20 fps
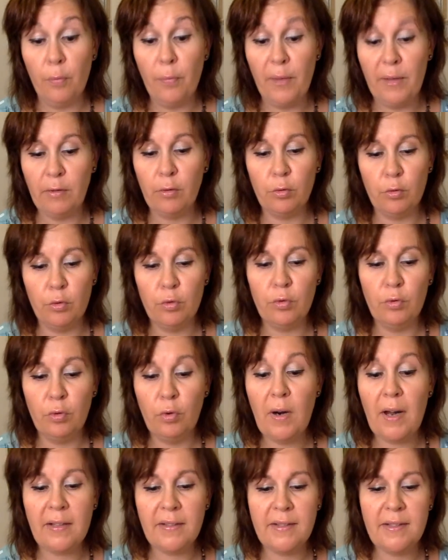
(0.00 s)
peintre, de,
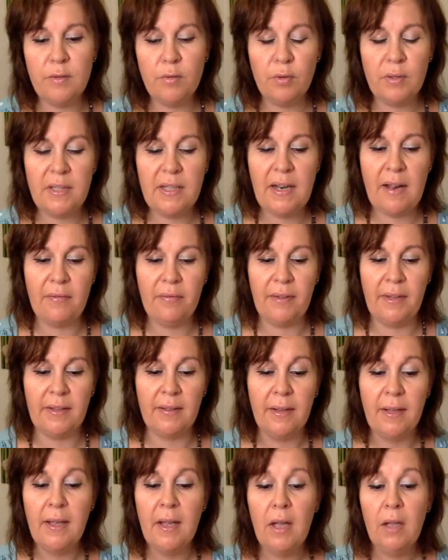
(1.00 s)
l'artiste qui l'a faite.
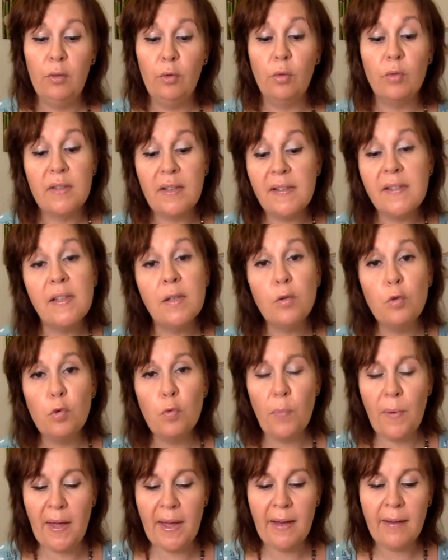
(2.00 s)
Donc ça, c'est
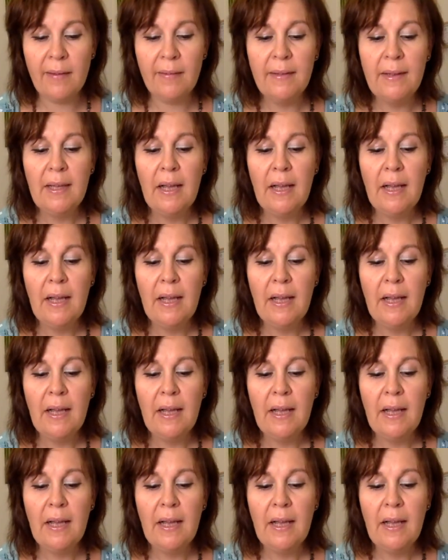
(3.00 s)
super.